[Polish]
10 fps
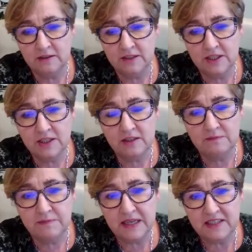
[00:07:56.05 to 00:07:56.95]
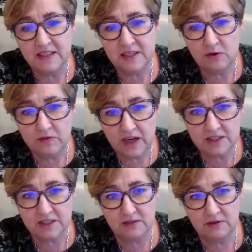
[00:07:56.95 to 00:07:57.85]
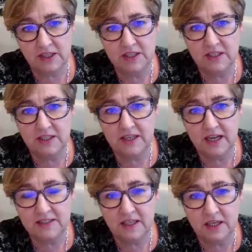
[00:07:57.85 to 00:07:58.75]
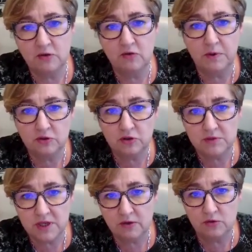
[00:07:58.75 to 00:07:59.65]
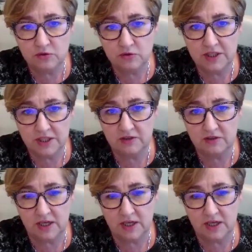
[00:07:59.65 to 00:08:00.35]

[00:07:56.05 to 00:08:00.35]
y, jeżeli pacjent zauważy, są jakieś interakcje leków, po którymś leku czuje się